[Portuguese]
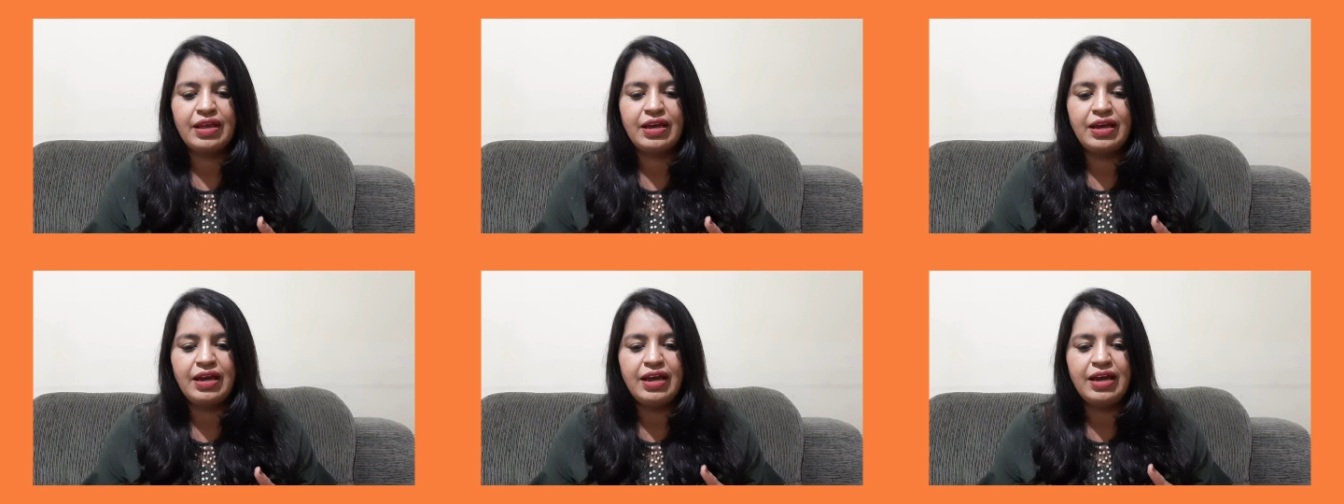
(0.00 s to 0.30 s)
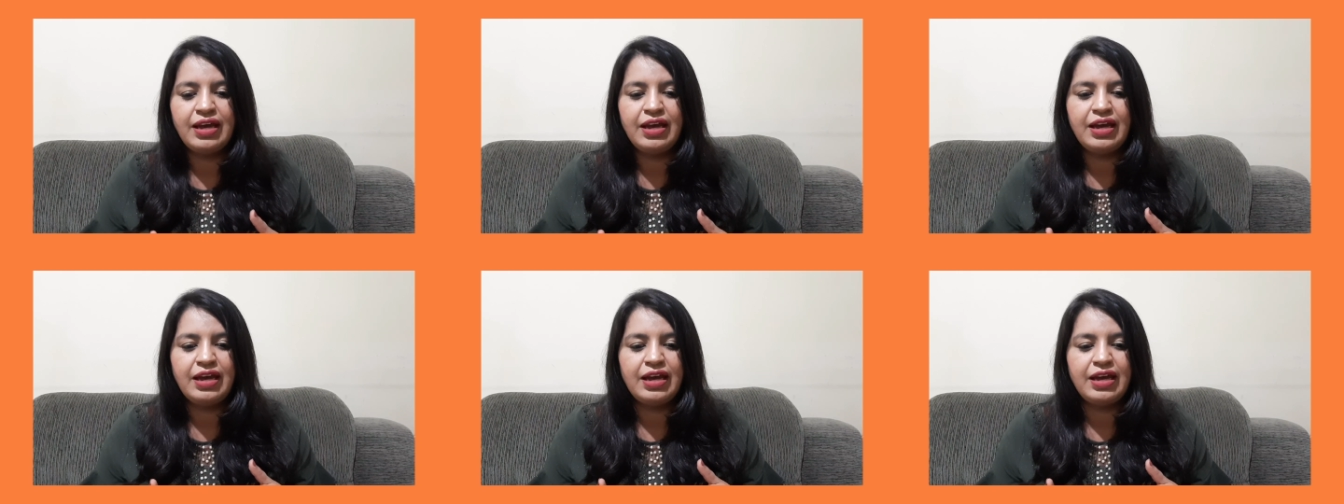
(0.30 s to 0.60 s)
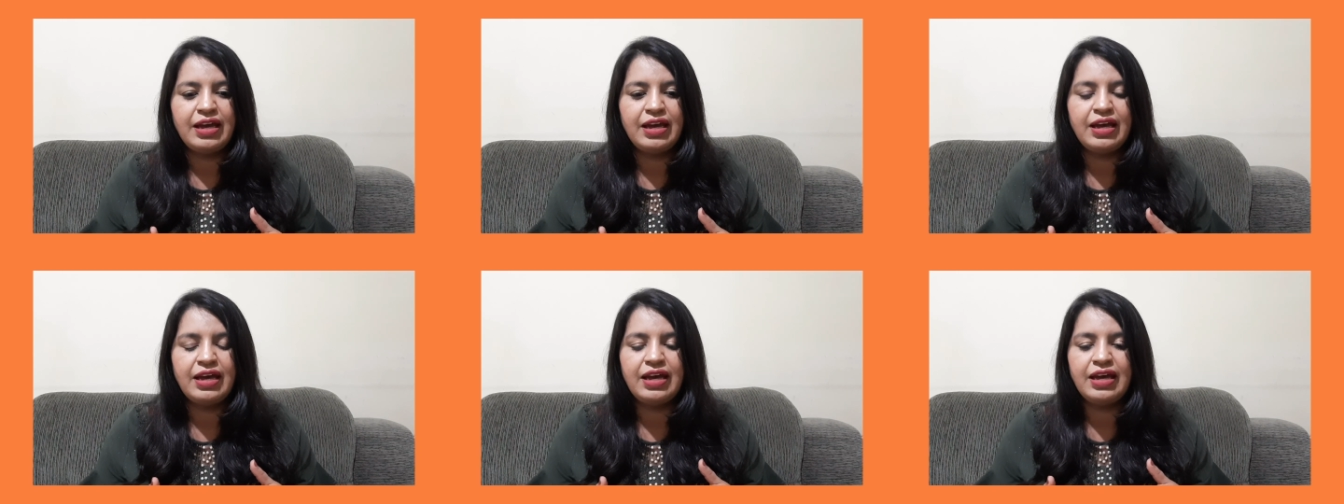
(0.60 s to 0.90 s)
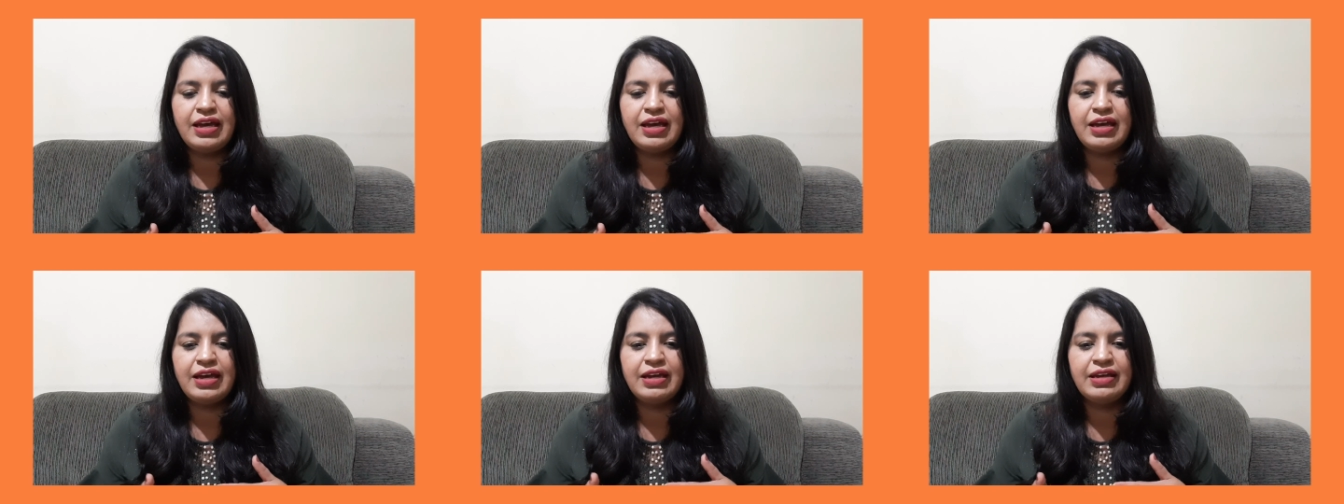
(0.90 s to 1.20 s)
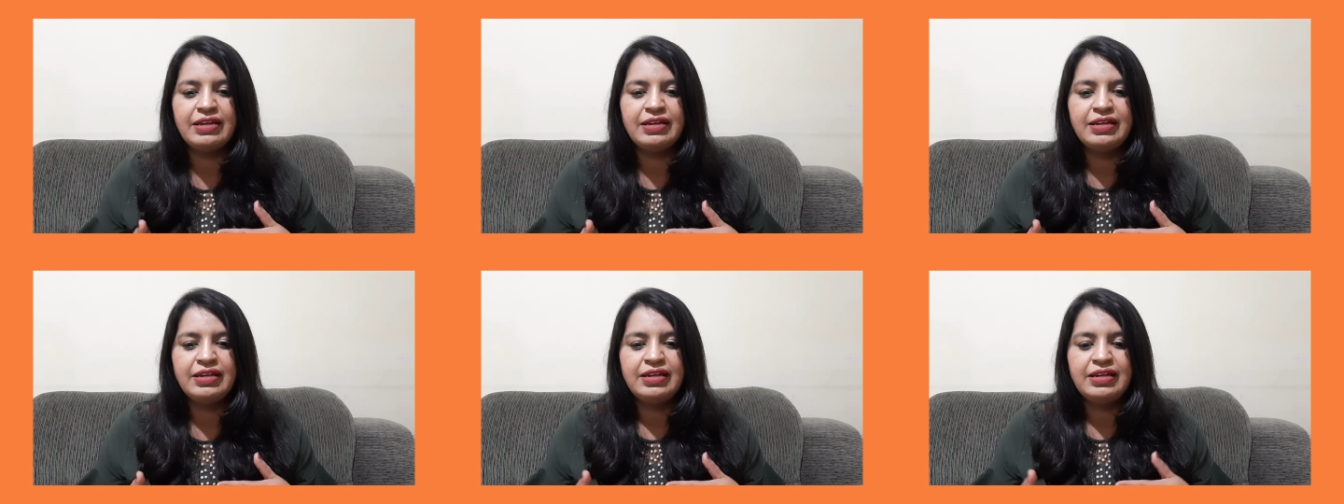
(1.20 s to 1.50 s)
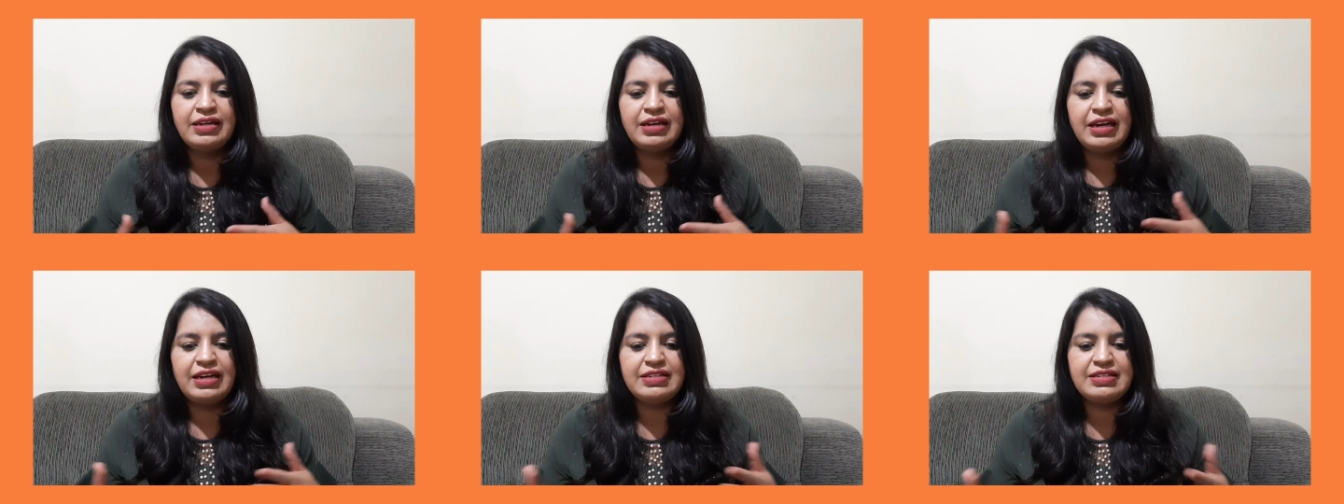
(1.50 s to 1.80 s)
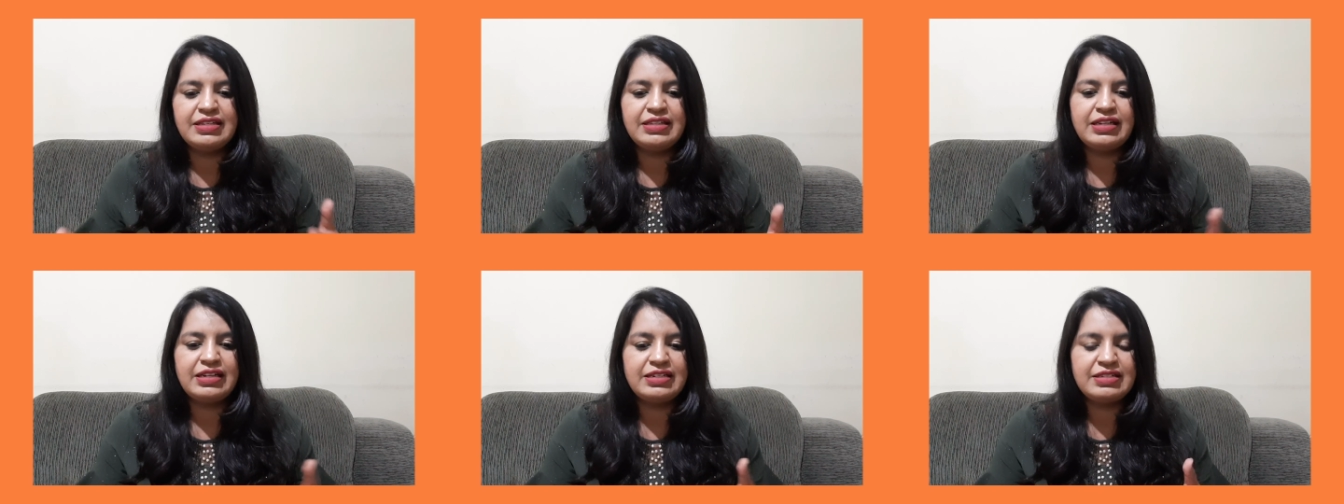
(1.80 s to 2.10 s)
é,
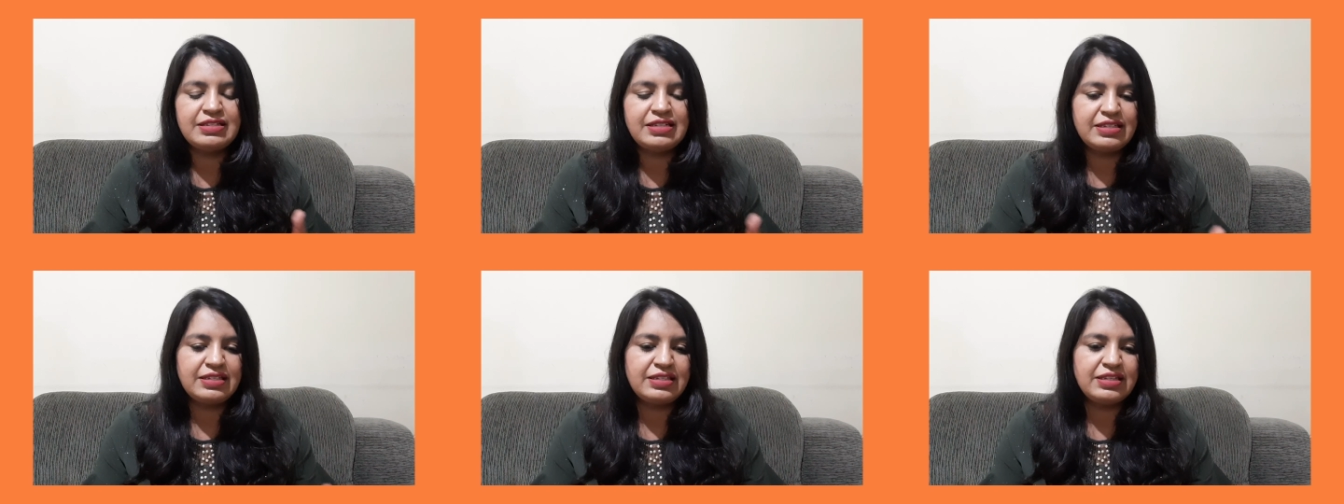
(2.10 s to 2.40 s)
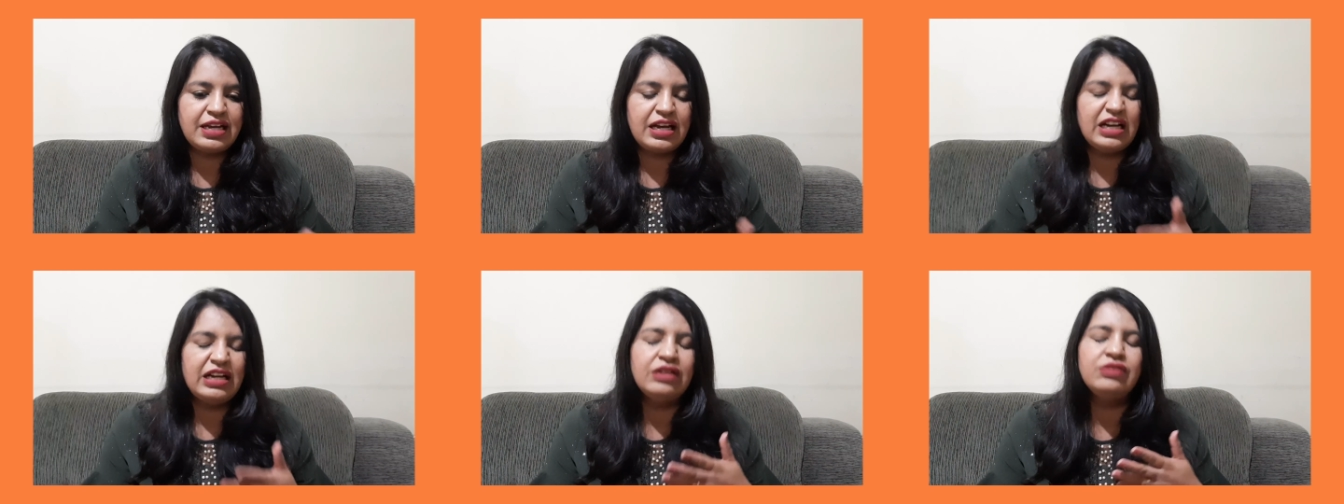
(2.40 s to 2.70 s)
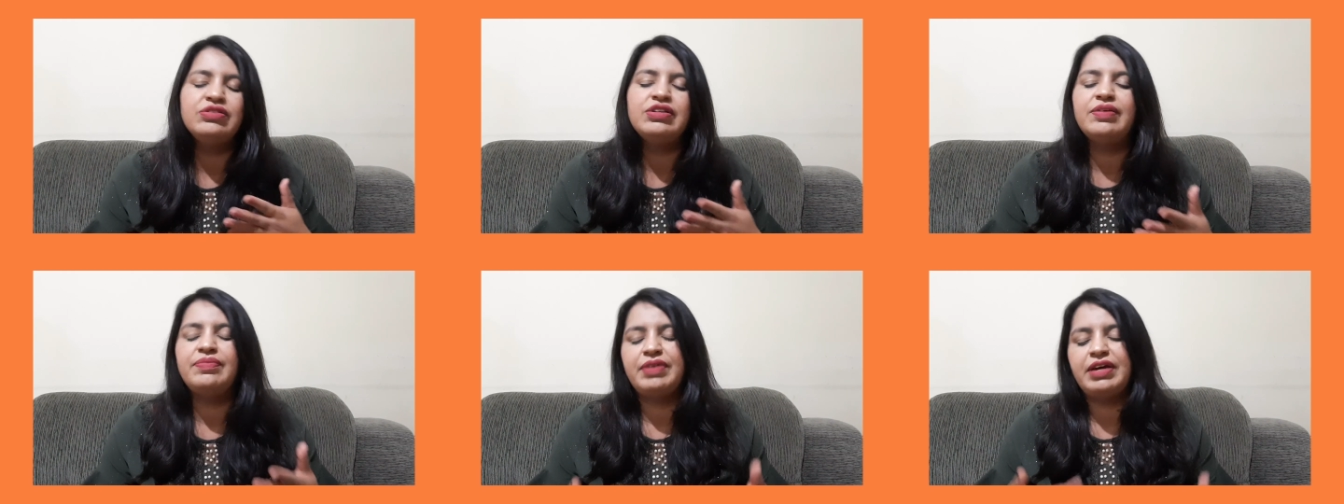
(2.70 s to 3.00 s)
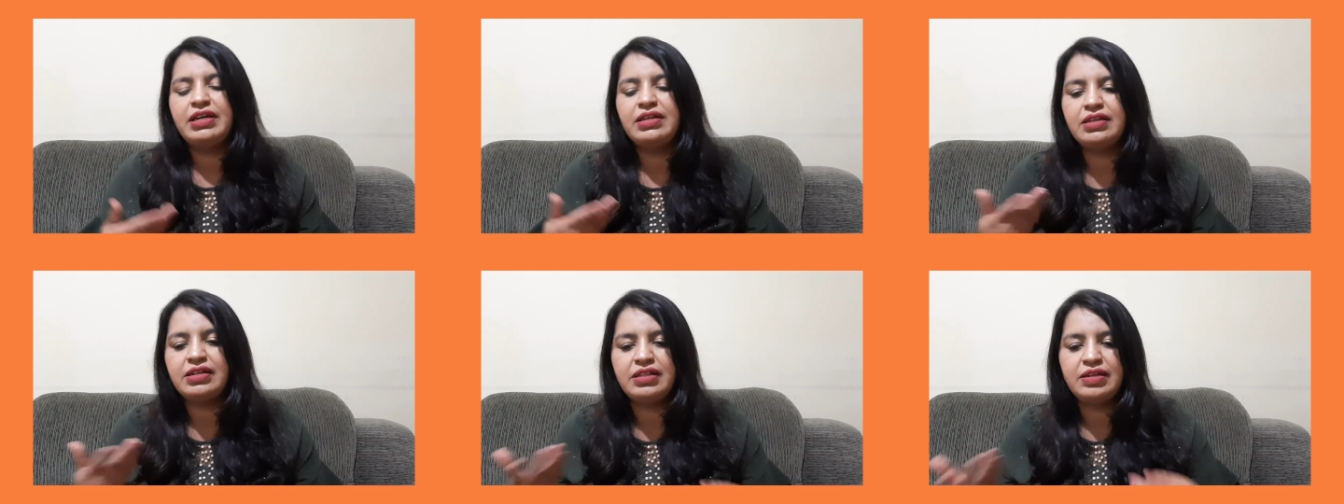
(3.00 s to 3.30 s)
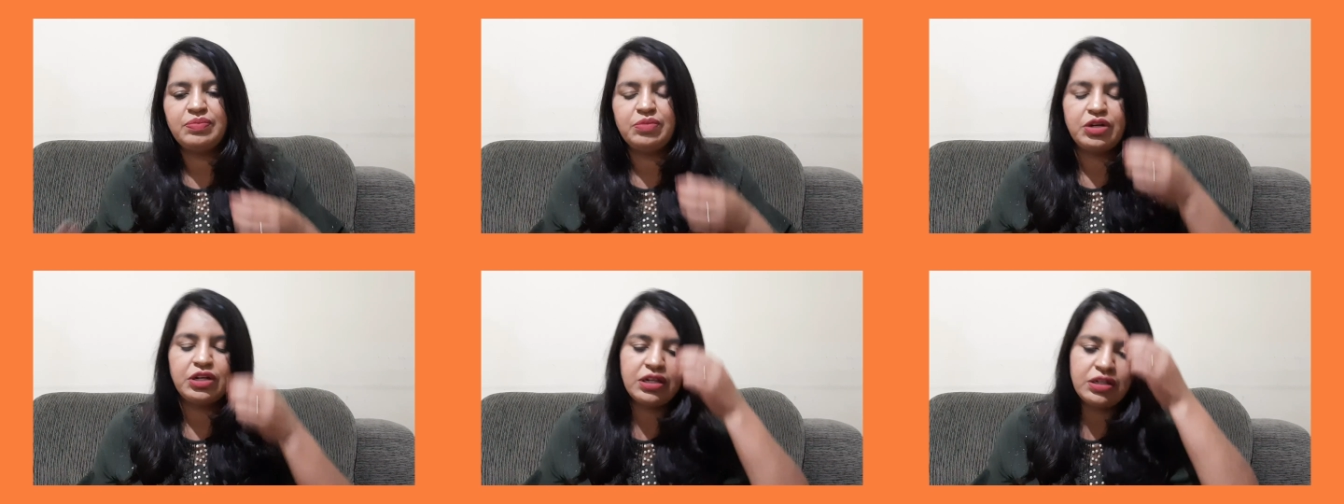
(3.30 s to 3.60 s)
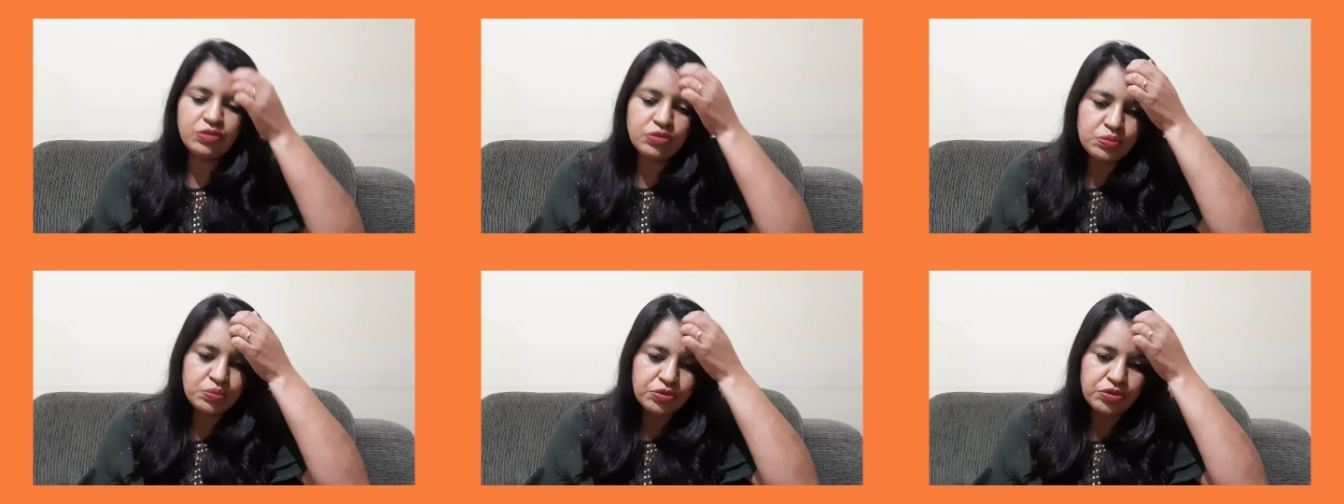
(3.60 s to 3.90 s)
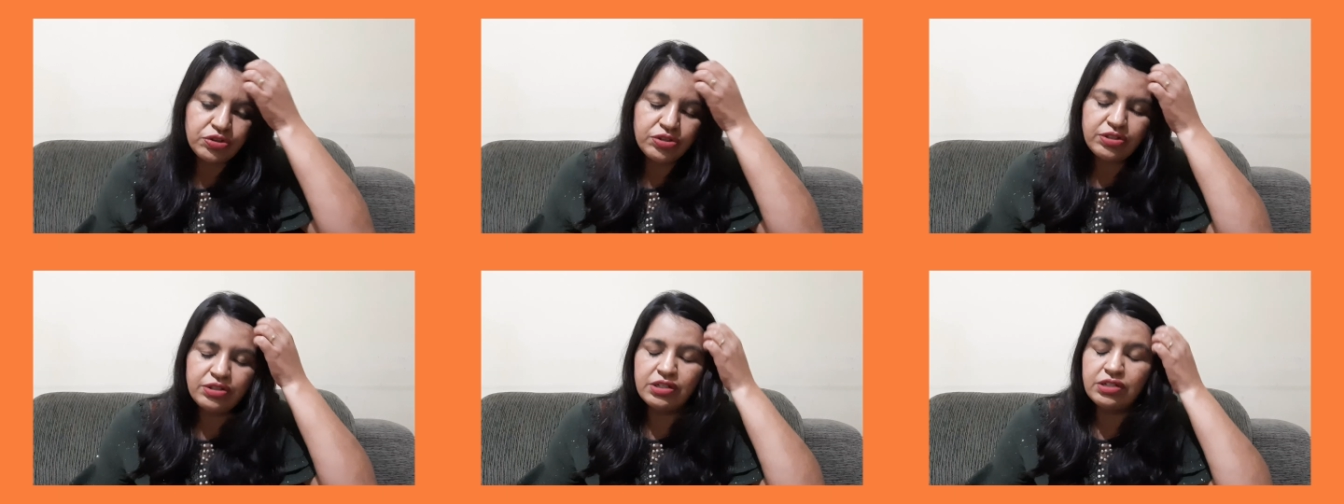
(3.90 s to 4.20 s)
essa transição também está demorando muito.